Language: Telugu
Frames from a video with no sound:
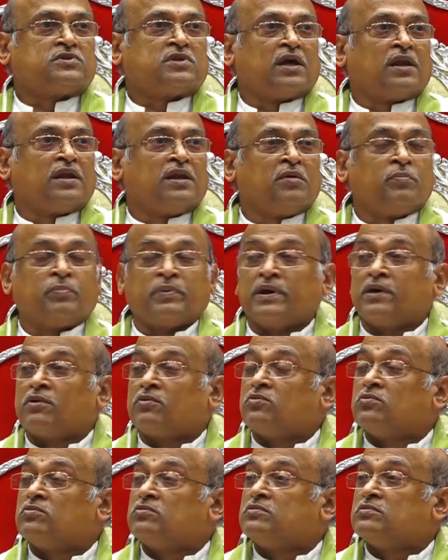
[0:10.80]
తల్లి
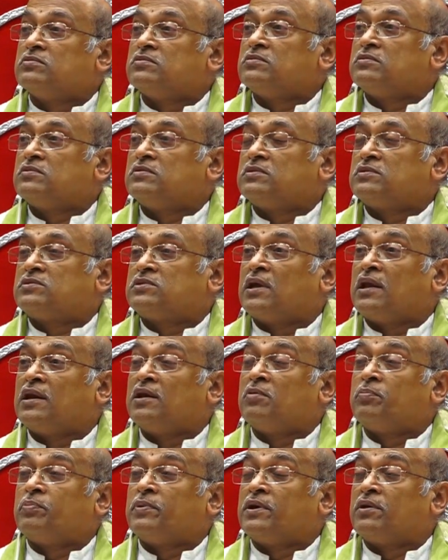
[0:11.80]
పేరు
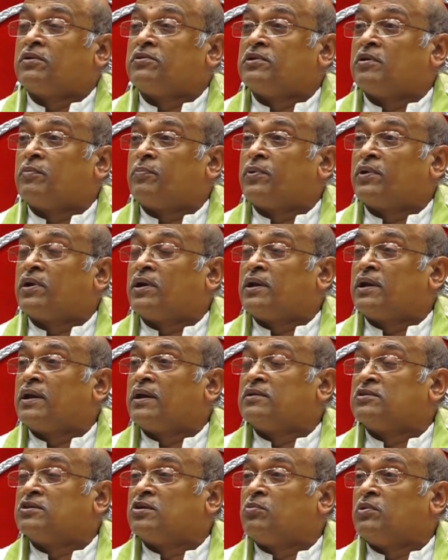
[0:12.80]
తల్లి పేరు చెప్పగానే
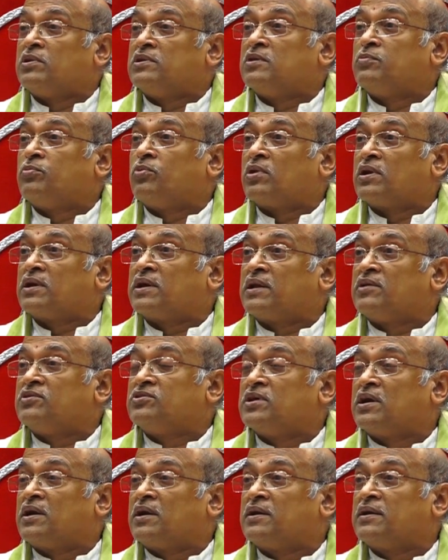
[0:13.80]
ఎంతమంది
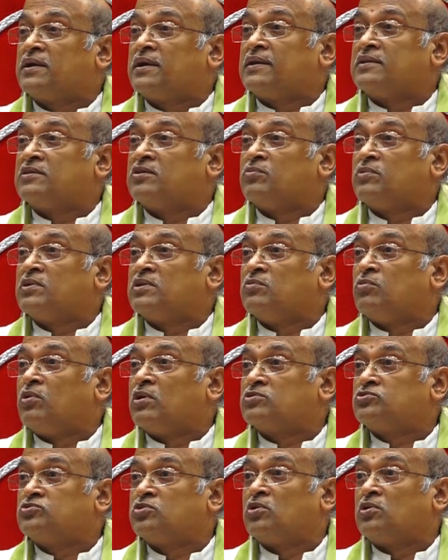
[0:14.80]
పులకరించారంటే ఎంతమంది
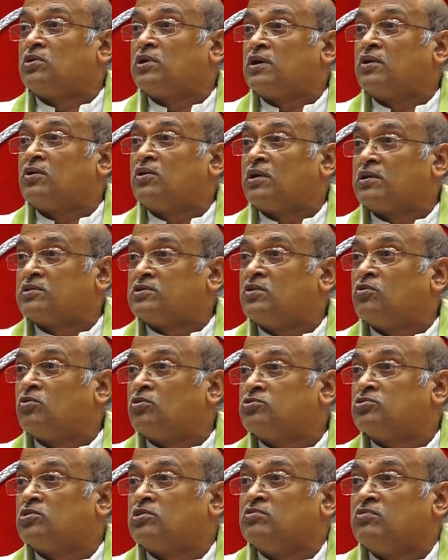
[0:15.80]
భక్తులు ఉన్నారో
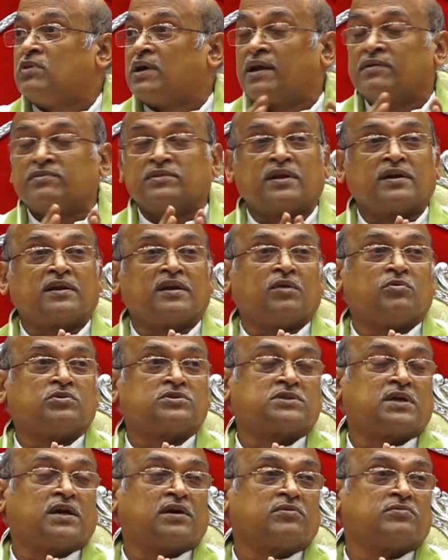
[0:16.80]
అర్థమవుతుంది వారందరికీ
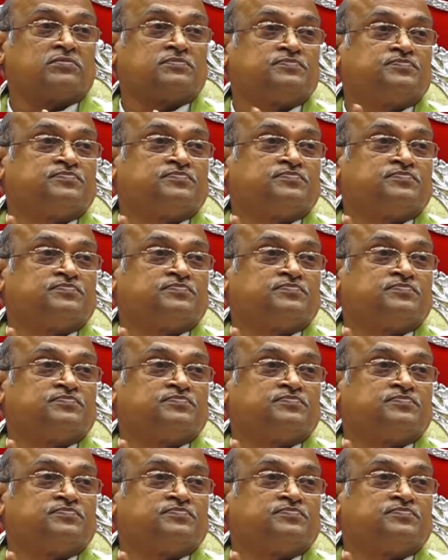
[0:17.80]
నమస్కారం